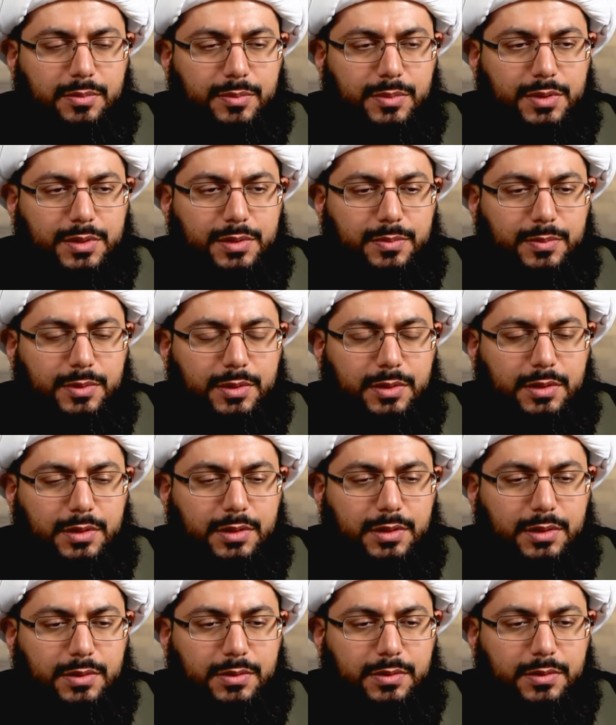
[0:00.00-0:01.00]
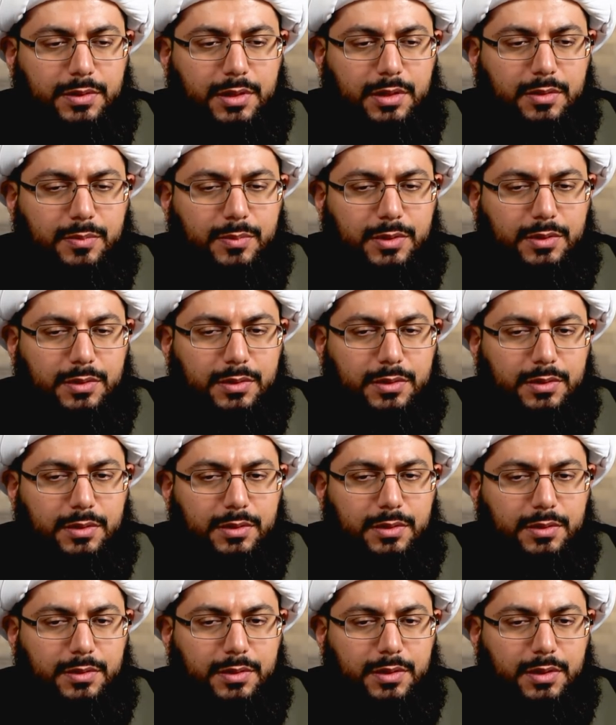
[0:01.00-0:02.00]
بسم الله الرحمن
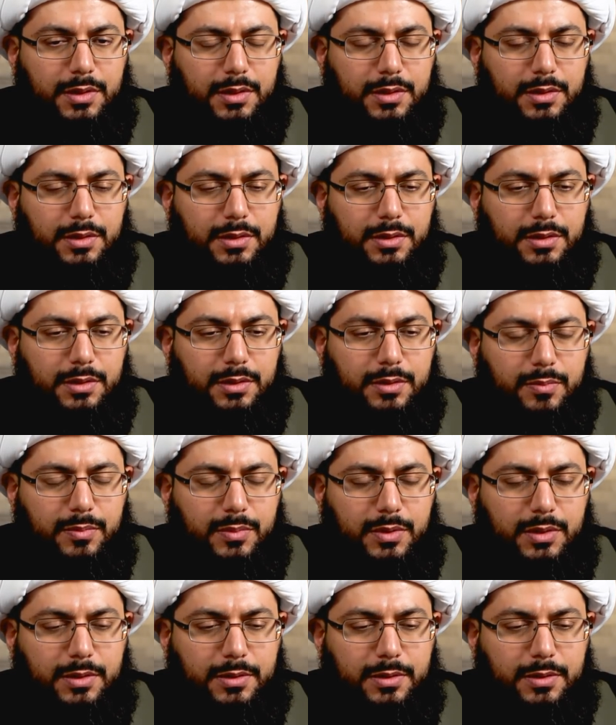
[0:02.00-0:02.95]
الرحيم